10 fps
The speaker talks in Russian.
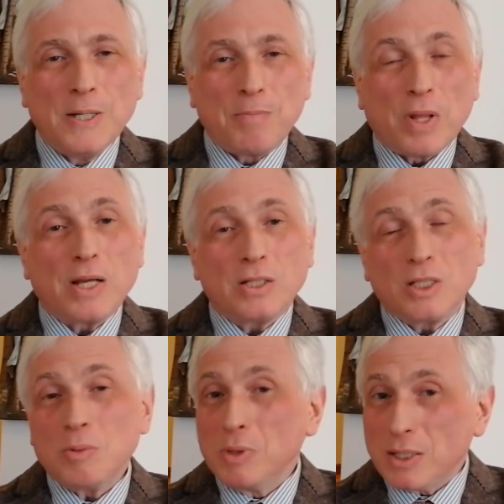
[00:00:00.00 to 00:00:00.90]
Я
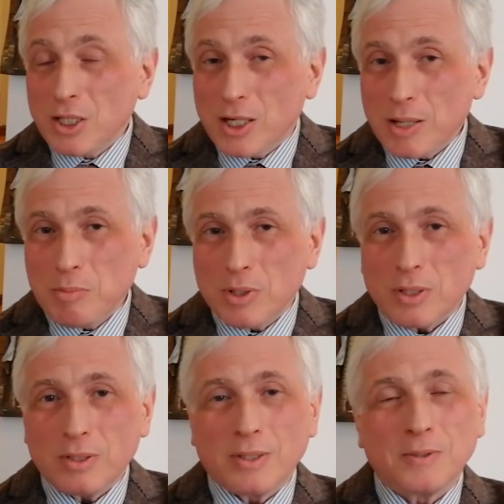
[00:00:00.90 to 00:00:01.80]
знал молодых
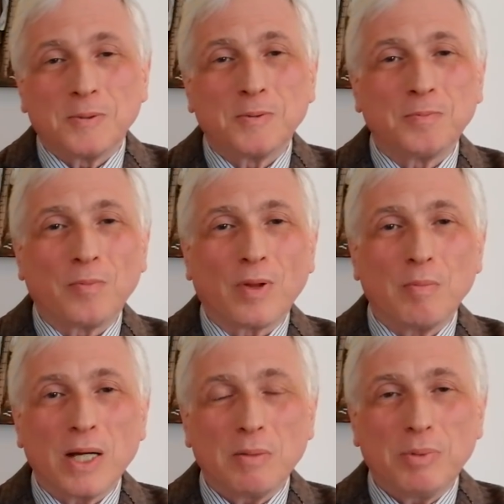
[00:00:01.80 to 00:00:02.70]
ребят, моих